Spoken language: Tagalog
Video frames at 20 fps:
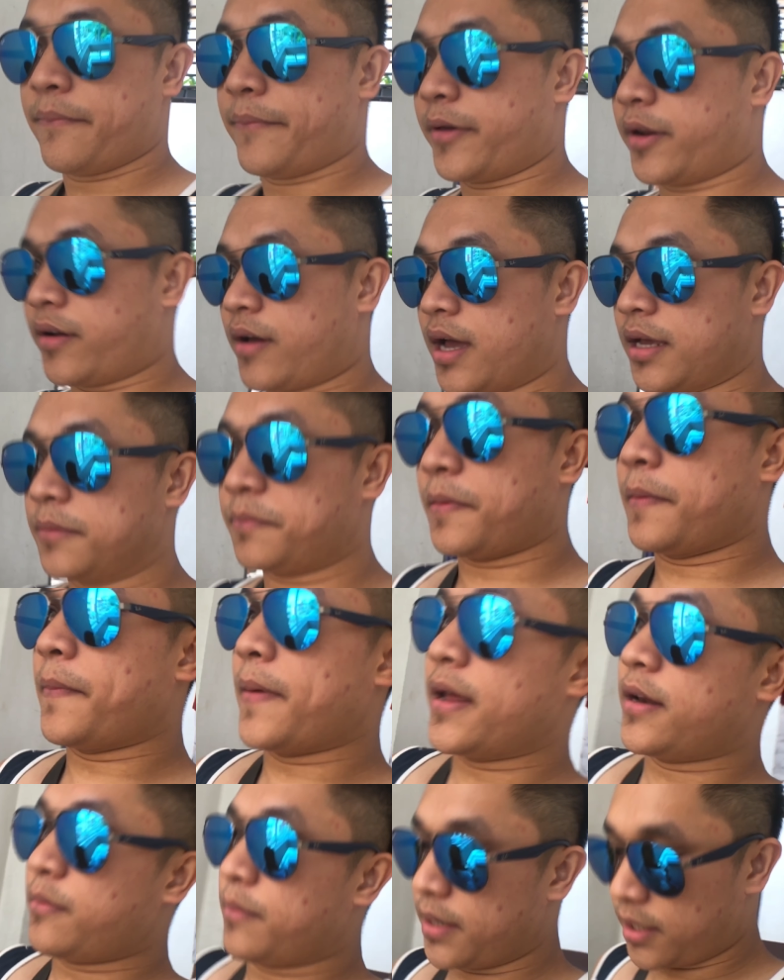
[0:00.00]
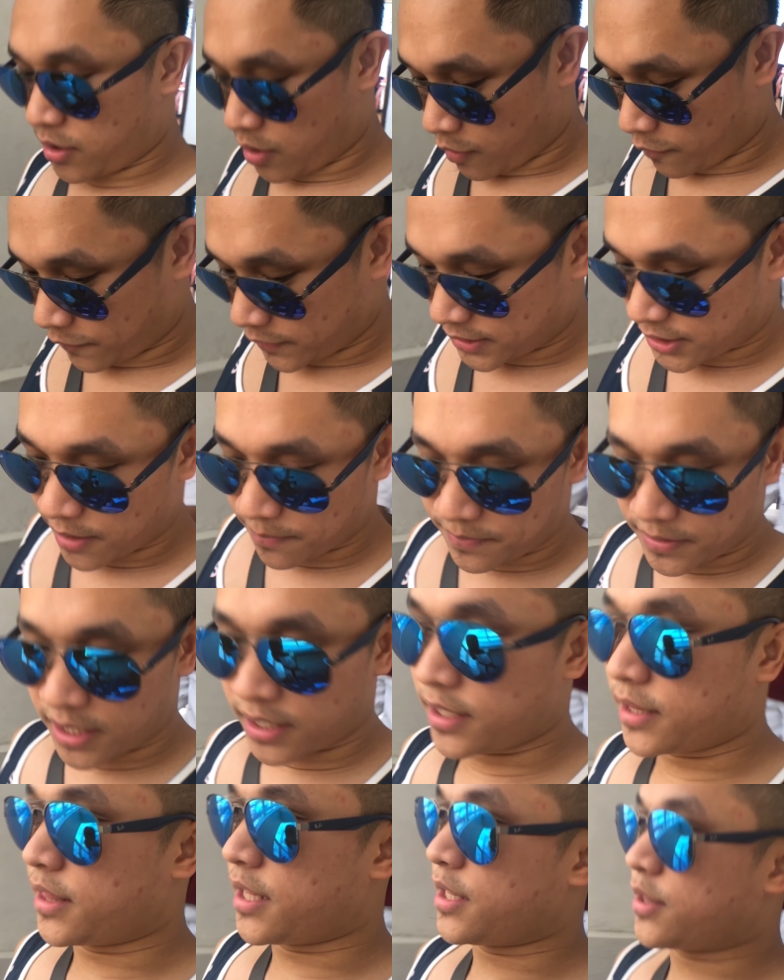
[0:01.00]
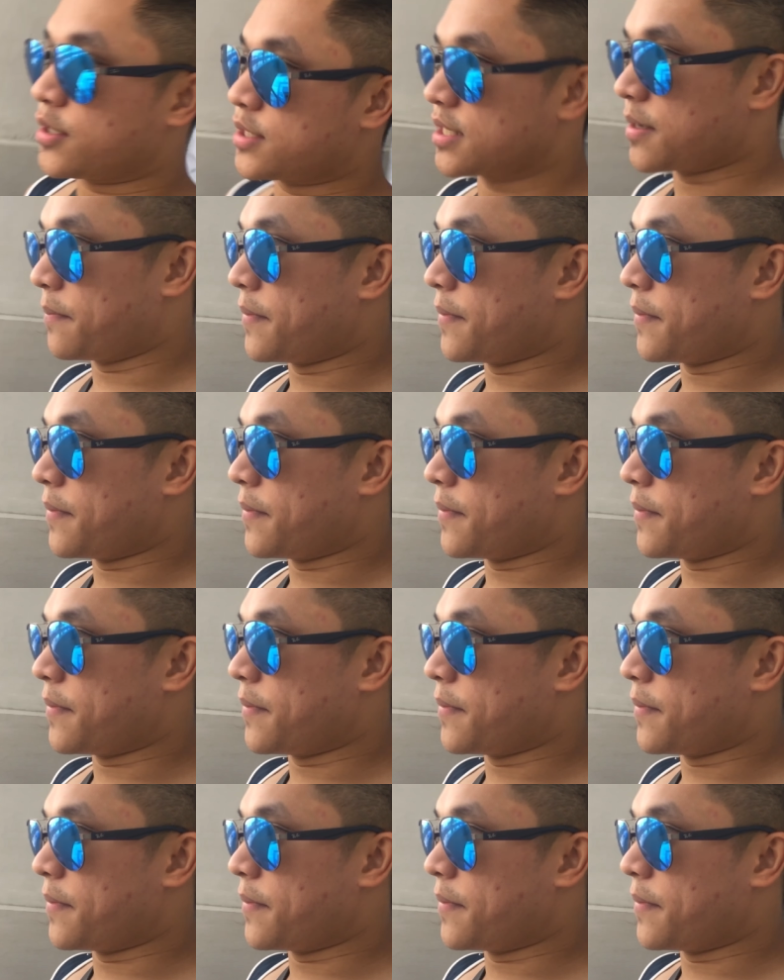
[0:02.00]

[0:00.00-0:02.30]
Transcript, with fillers: Pero kahit pa paano, may coffee shop na rin dito sa